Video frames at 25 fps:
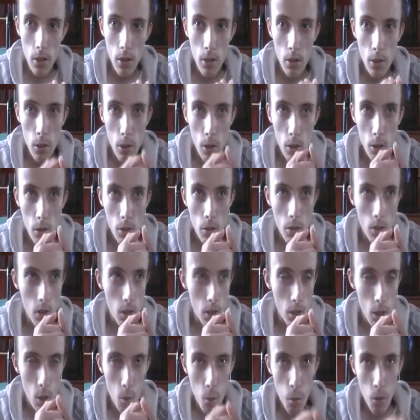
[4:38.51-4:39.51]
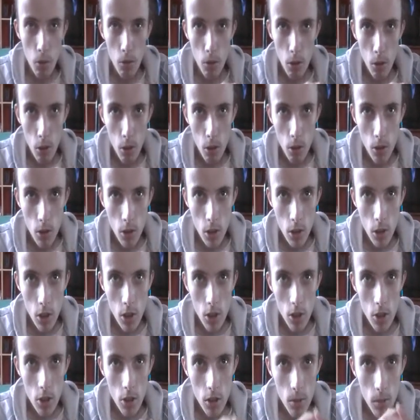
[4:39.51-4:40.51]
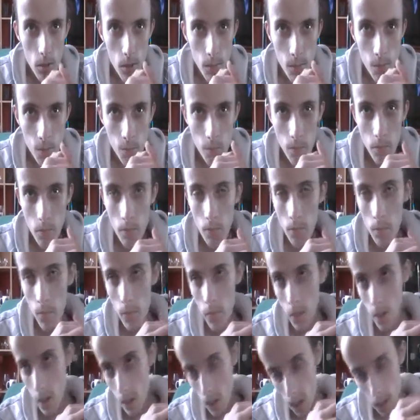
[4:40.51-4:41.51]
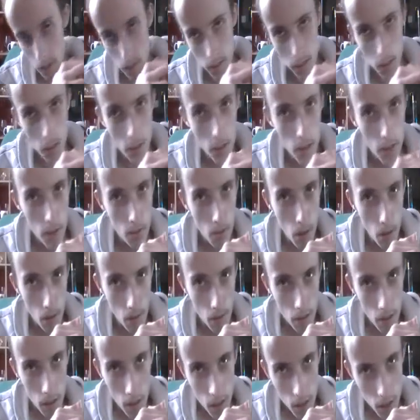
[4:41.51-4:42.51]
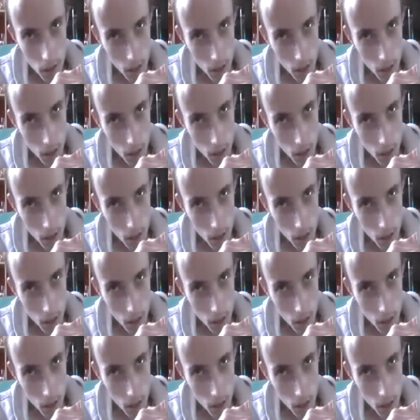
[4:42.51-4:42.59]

to, tylko po to, żeby stać się sławny,